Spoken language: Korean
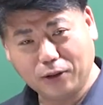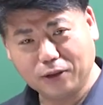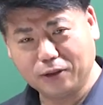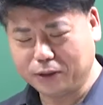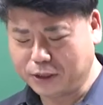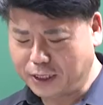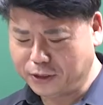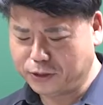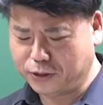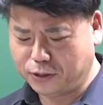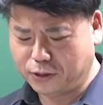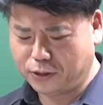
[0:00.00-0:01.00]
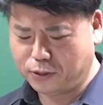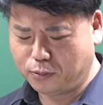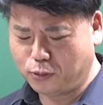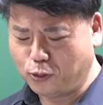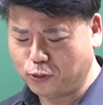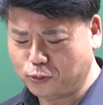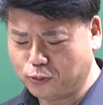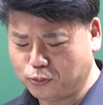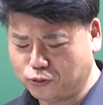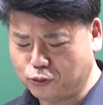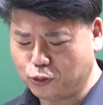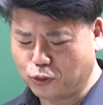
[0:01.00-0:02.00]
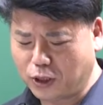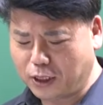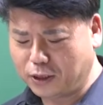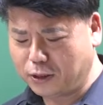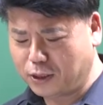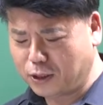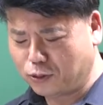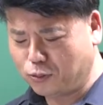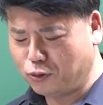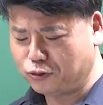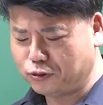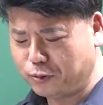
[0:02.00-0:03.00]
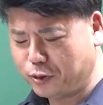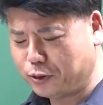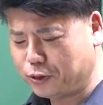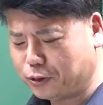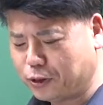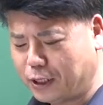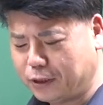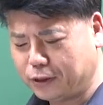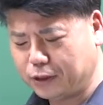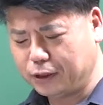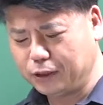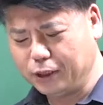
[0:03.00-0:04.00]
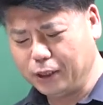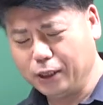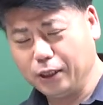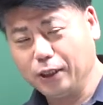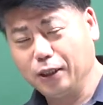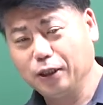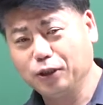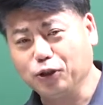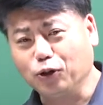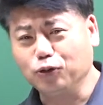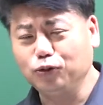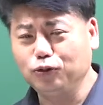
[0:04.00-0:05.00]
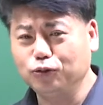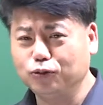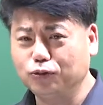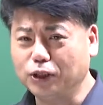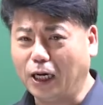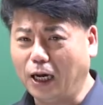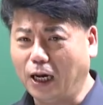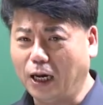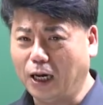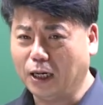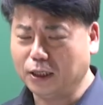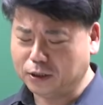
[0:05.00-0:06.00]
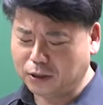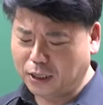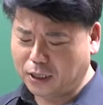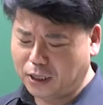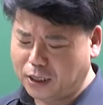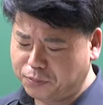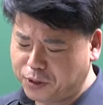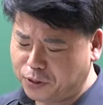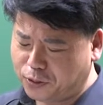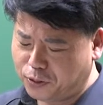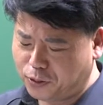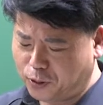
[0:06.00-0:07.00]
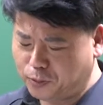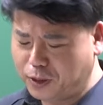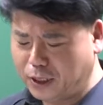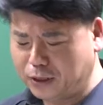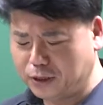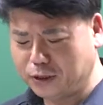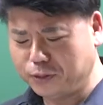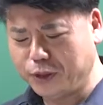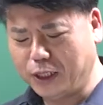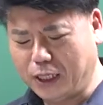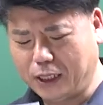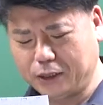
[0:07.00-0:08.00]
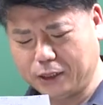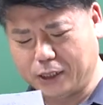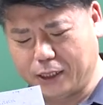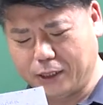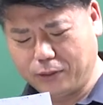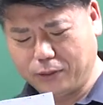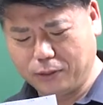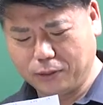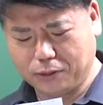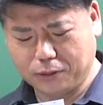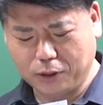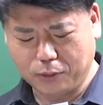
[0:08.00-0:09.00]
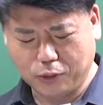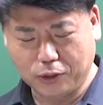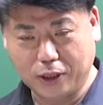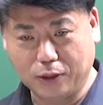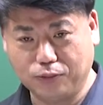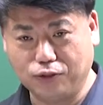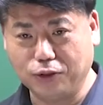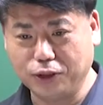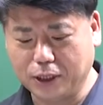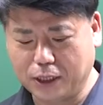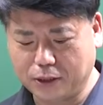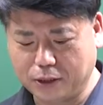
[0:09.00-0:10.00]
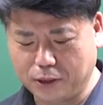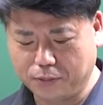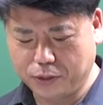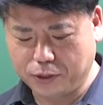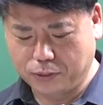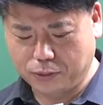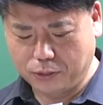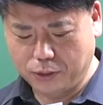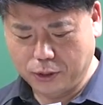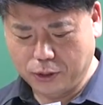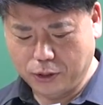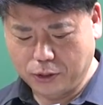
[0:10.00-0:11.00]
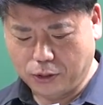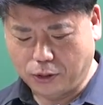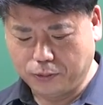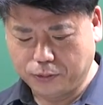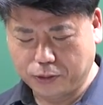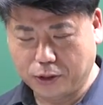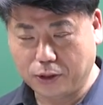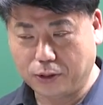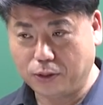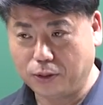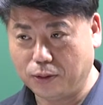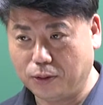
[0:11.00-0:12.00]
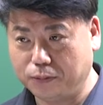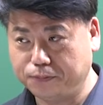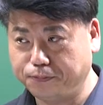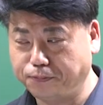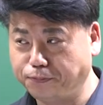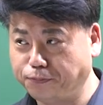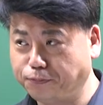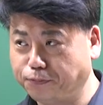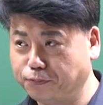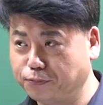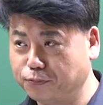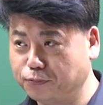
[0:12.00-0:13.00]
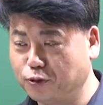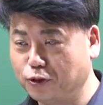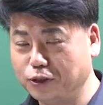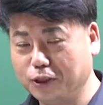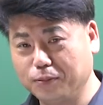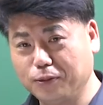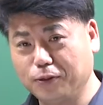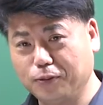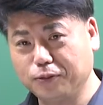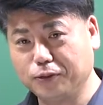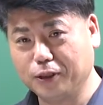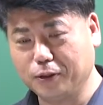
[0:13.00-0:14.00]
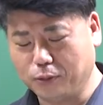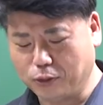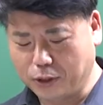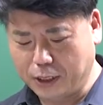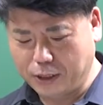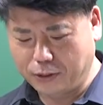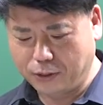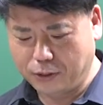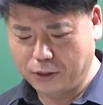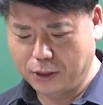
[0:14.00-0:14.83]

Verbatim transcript: 그렇지 않죠. 보 구조가 간단하고 보수 비용이 적다는 거는 정류자 이런 게 필요 없다는 의미가 아닐까요? 그게 뭐예요? 브러쉬 같은 게 필요 없어요. 음, 브러쉬가 필요 없어요. 뭘까요?